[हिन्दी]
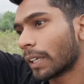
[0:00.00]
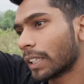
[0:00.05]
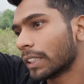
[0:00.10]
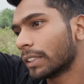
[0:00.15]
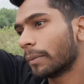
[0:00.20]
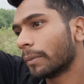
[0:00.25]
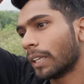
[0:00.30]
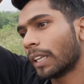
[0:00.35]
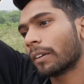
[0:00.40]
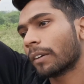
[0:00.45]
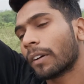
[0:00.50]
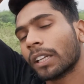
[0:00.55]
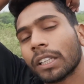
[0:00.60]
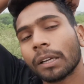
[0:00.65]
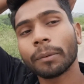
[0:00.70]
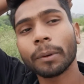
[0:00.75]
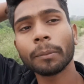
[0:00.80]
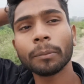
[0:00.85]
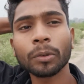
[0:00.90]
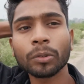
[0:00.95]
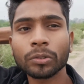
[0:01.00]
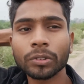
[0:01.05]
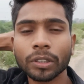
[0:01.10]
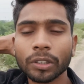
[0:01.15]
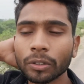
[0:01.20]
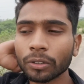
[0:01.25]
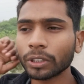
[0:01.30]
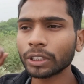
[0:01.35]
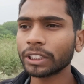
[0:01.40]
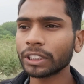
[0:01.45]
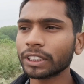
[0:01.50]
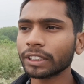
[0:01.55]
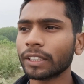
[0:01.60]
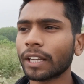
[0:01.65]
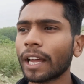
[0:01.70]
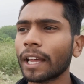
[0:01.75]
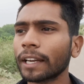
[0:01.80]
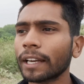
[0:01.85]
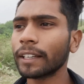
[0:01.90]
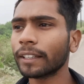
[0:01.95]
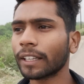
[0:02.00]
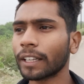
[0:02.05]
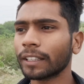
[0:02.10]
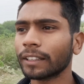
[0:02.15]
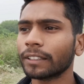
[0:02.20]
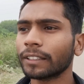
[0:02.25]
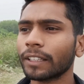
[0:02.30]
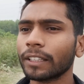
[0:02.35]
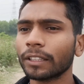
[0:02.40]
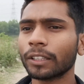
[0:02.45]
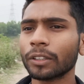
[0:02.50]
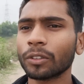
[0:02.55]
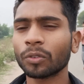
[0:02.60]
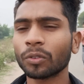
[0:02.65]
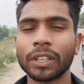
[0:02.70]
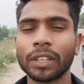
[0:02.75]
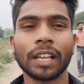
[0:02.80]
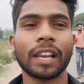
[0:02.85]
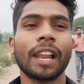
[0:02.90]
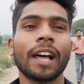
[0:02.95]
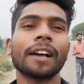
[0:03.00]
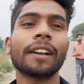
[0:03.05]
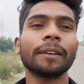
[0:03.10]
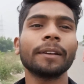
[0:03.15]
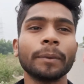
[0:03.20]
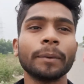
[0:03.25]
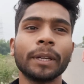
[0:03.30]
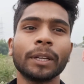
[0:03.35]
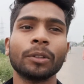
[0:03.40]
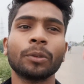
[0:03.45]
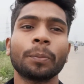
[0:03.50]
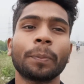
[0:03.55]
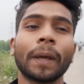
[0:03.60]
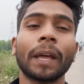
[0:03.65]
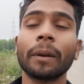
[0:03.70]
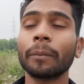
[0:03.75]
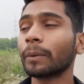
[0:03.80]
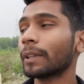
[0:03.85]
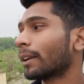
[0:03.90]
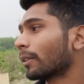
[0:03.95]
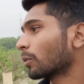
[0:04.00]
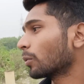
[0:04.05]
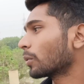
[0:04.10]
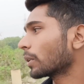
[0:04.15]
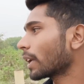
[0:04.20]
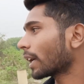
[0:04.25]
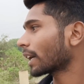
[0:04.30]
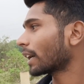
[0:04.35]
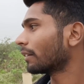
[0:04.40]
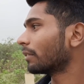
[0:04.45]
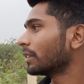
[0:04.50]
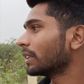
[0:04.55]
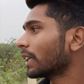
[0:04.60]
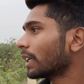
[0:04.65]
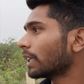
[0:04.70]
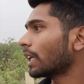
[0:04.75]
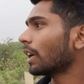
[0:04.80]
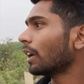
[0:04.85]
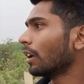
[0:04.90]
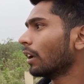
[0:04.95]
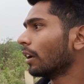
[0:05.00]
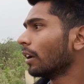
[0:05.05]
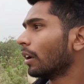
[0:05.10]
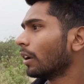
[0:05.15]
भाई से मिलने के बाद अब हम लोग देखो नीचे जा रहे हैं टहलते टहलते ढलाएंगे मेरे तो पैर में दर्द हो गया काफी ज्यादा